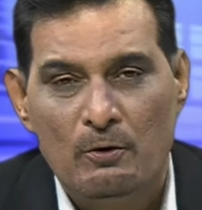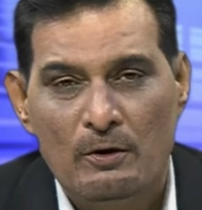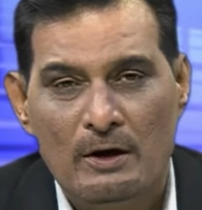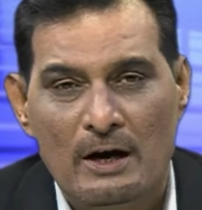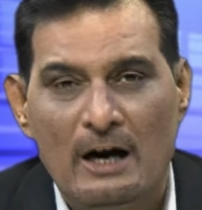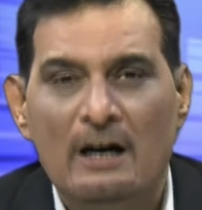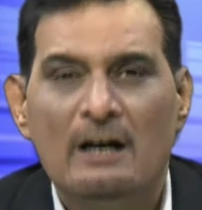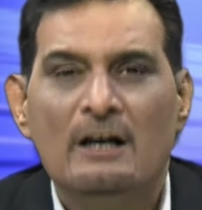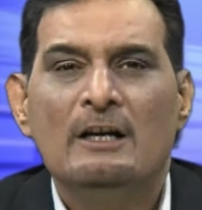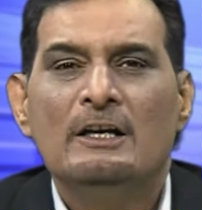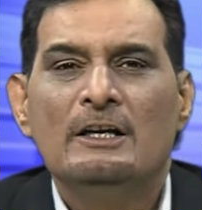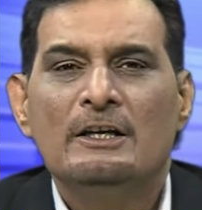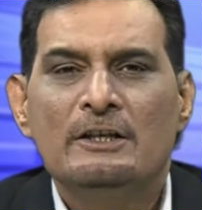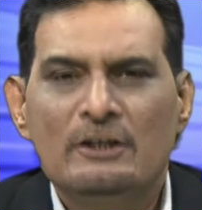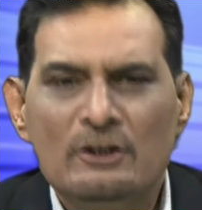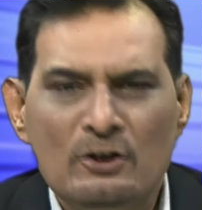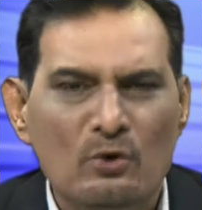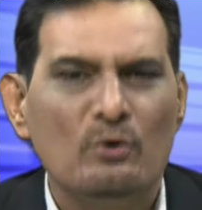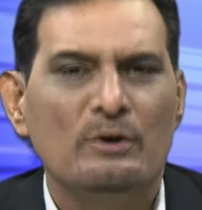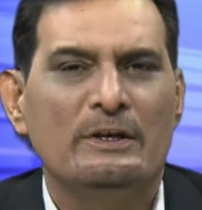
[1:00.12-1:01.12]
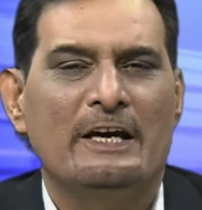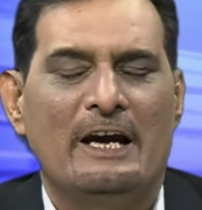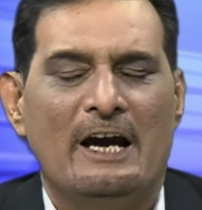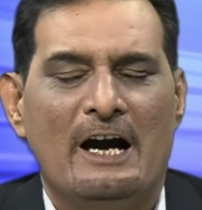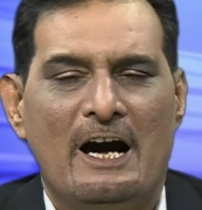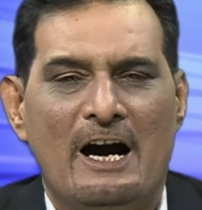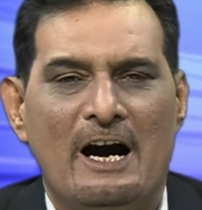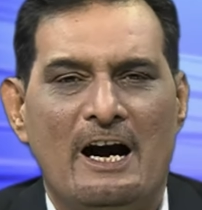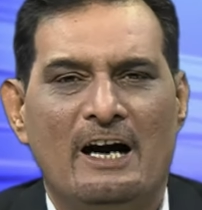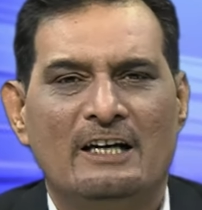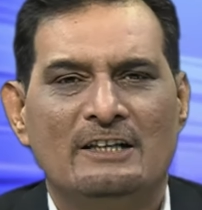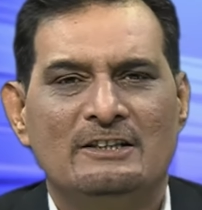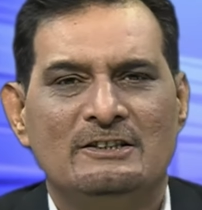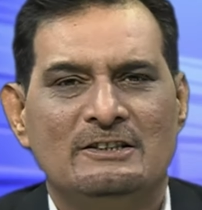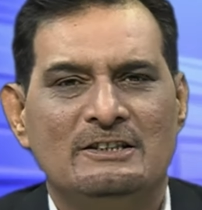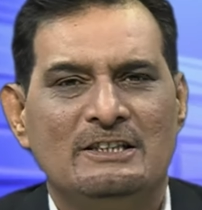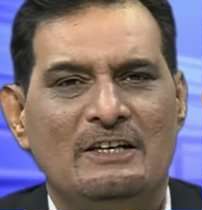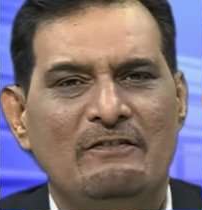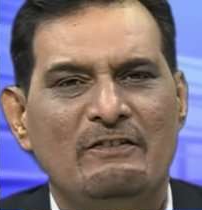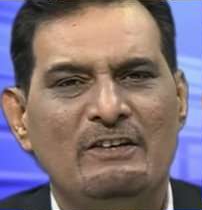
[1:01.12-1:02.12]
होगा क्योंकि आज
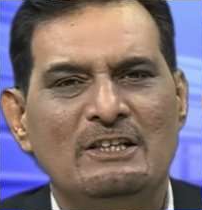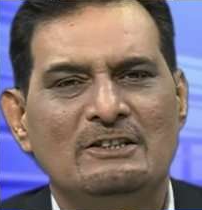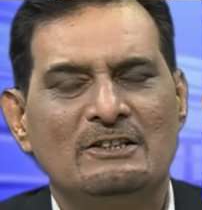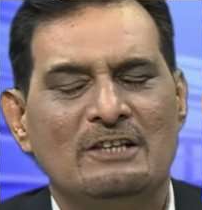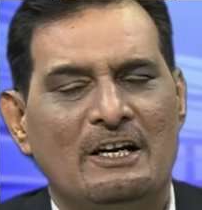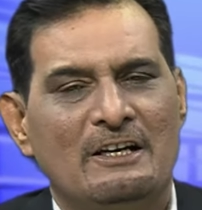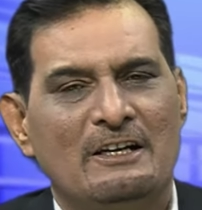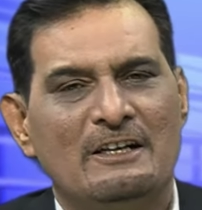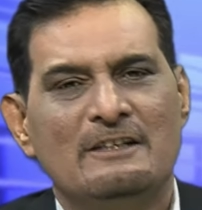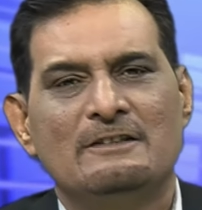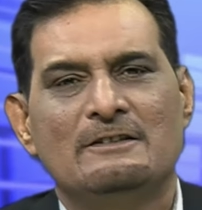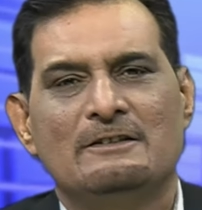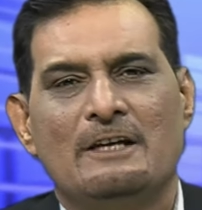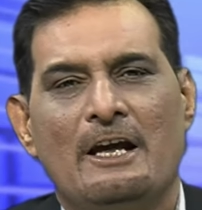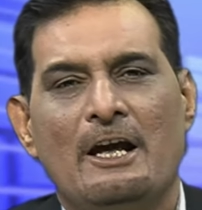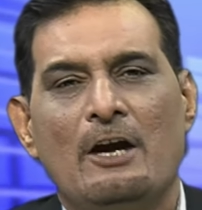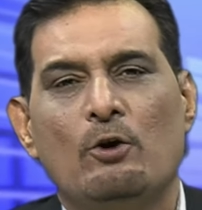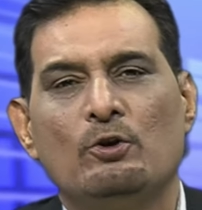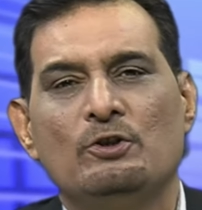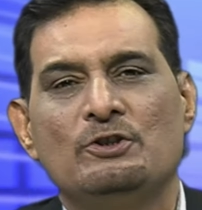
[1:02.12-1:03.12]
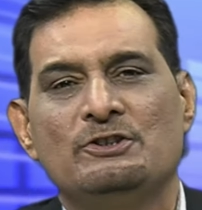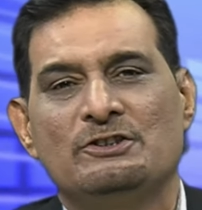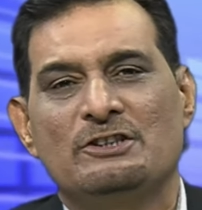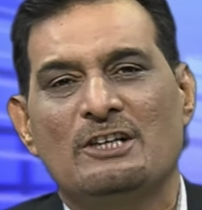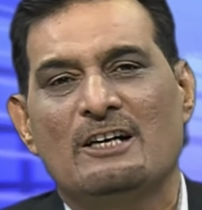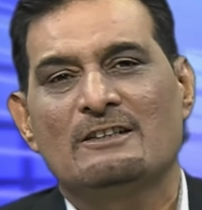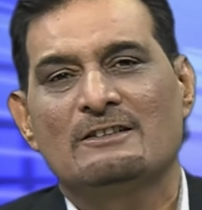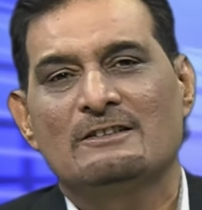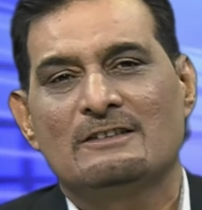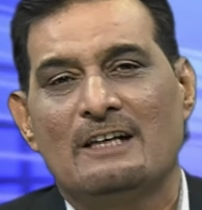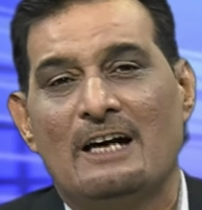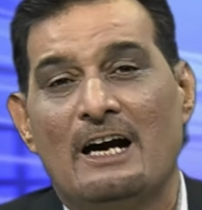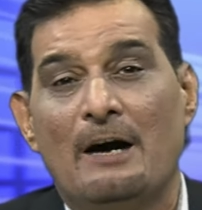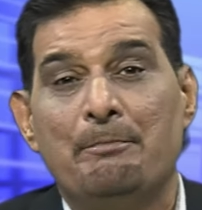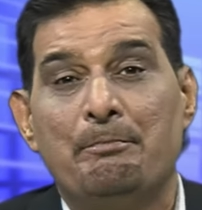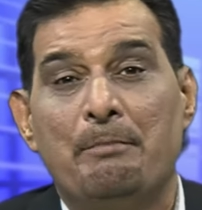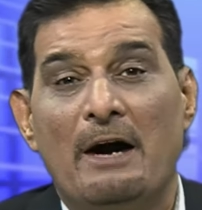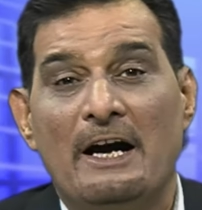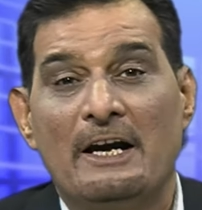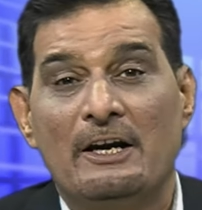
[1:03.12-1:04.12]
टीवी चैनल्स ने उस शख्स
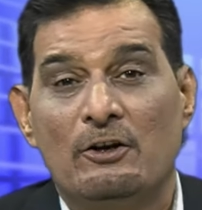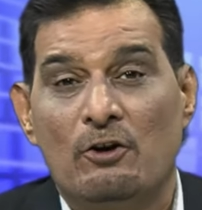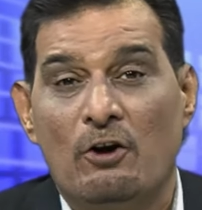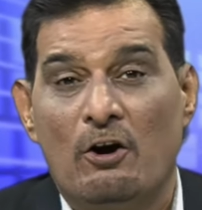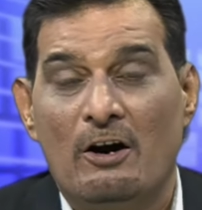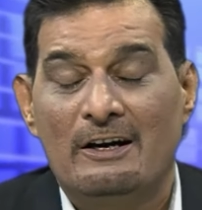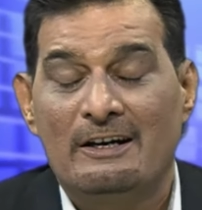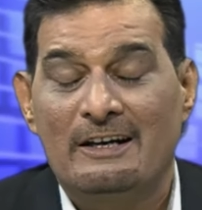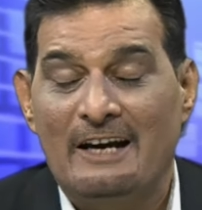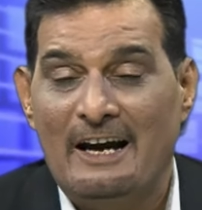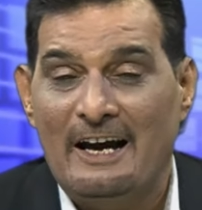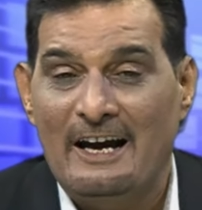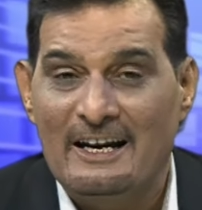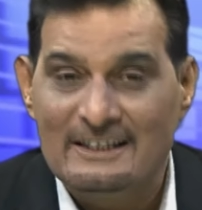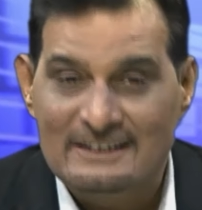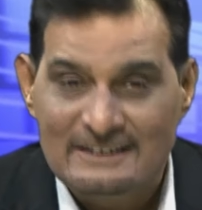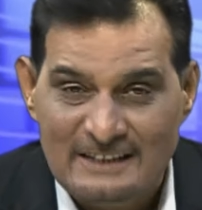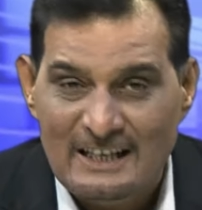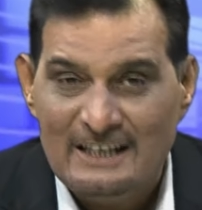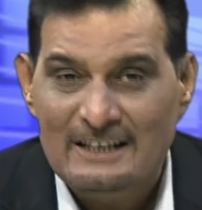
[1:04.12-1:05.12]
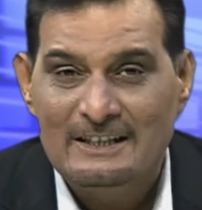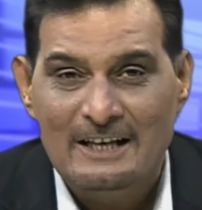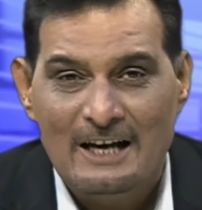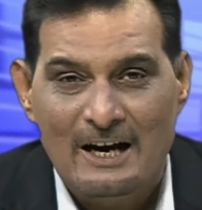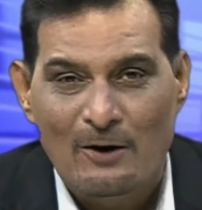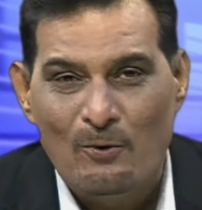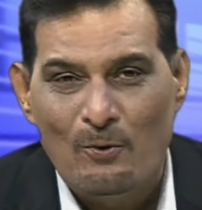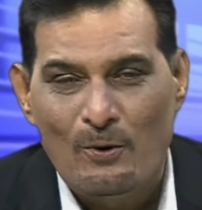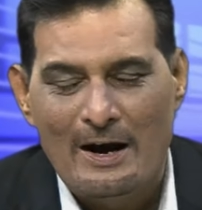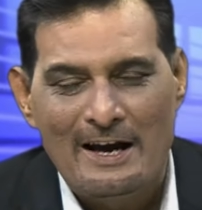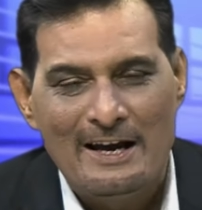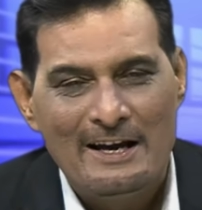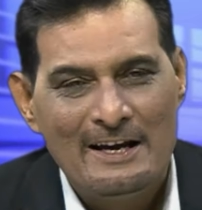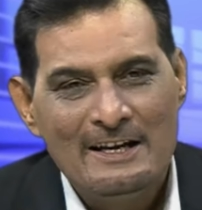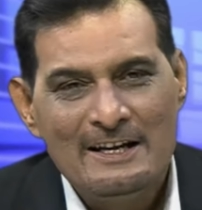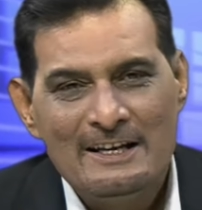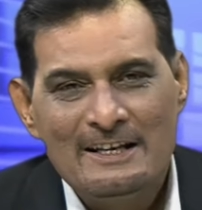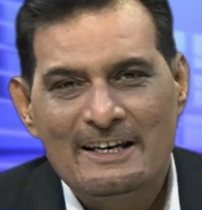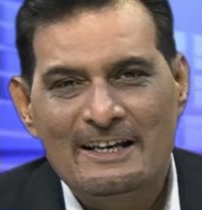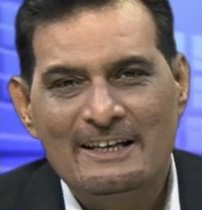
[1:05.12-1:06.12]
का बाइकॉट ऐसे किया हुआ है
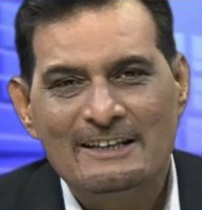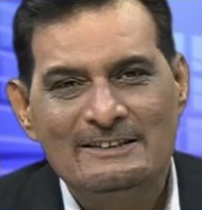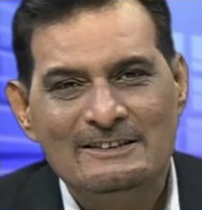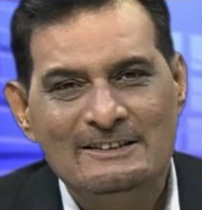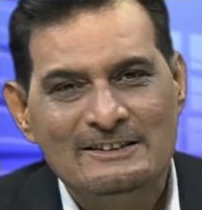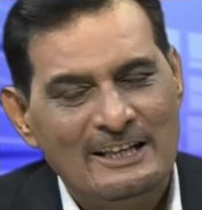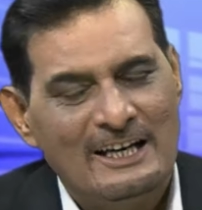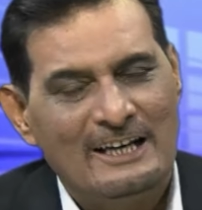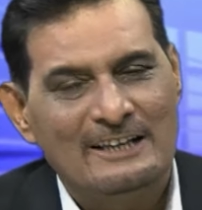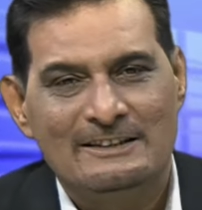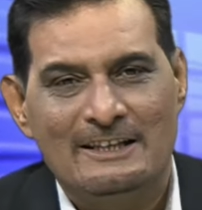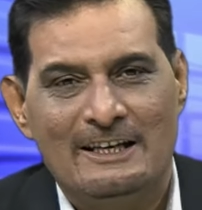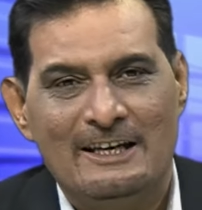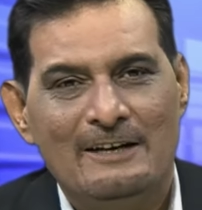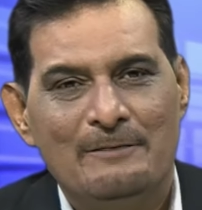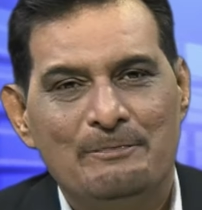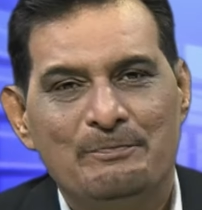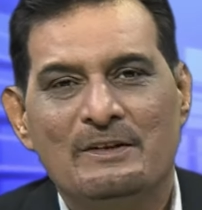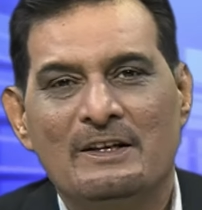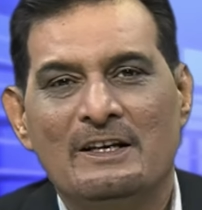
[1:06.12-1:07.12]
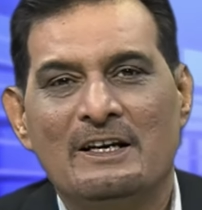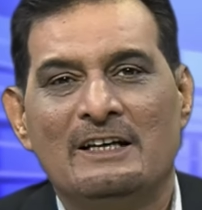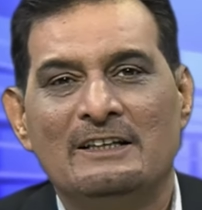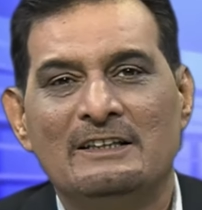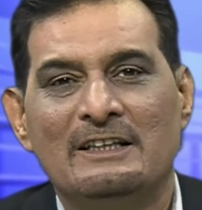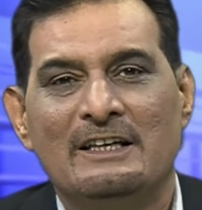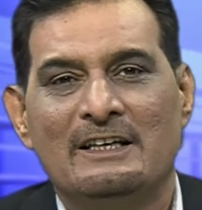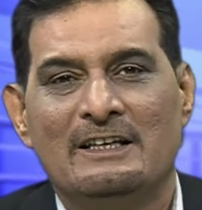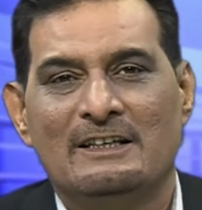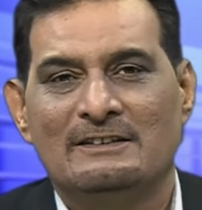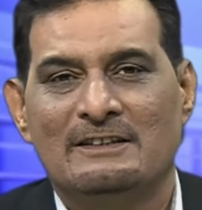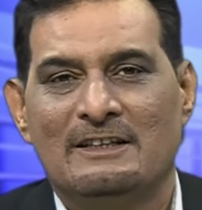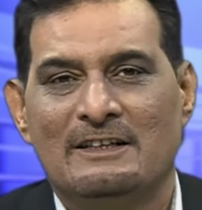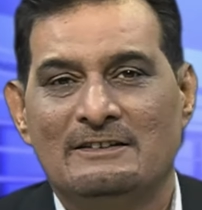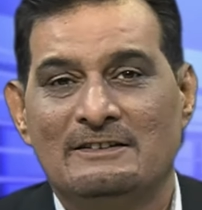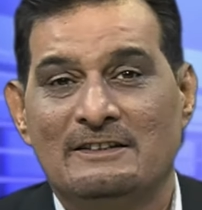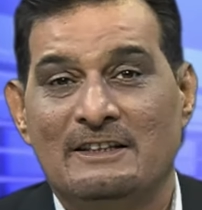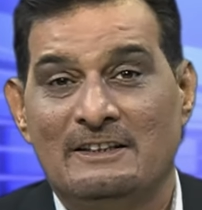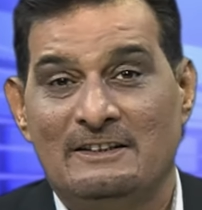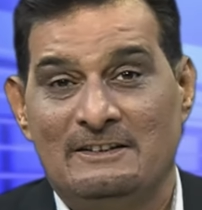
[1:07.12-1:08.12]
कि जैसे घरे के सर
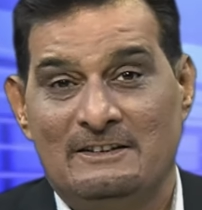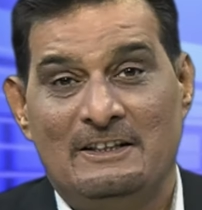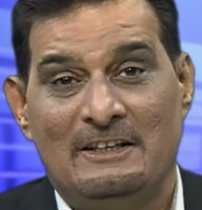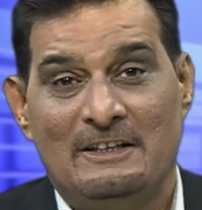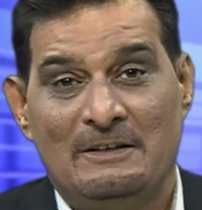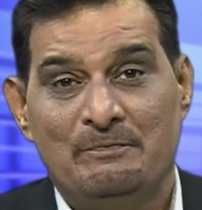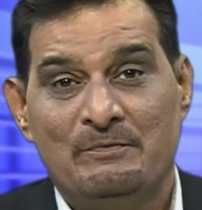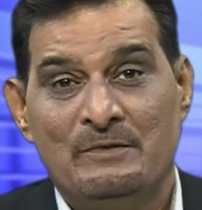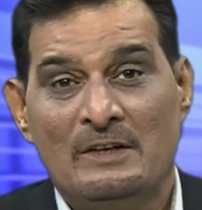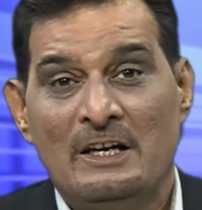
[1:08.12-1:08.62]
से सी